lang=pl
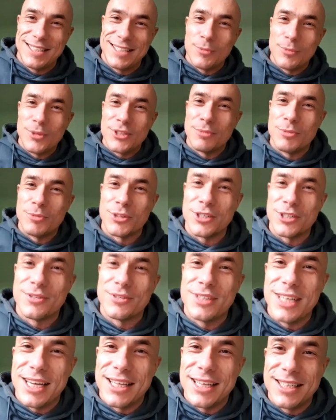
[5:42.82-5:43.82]
To może, może
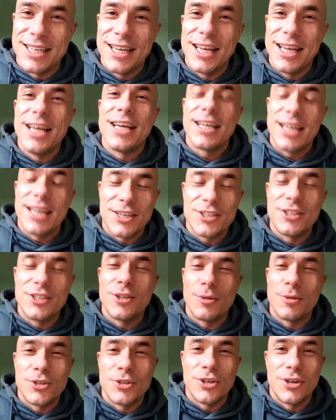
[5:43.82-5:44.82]
wtedy każdy to
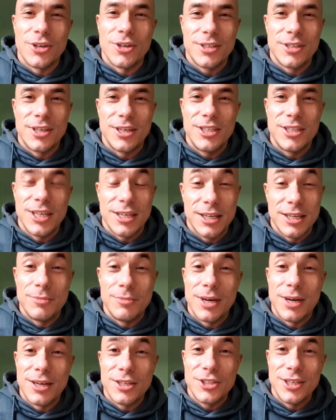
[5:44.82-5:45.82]
może odkryć, jak
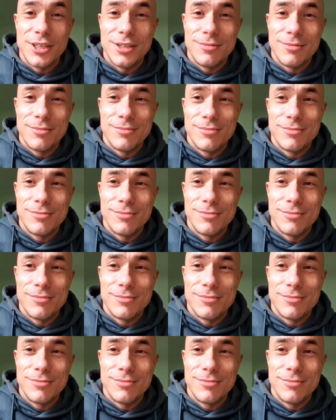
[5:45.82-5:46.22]
najbardziej. Hmm.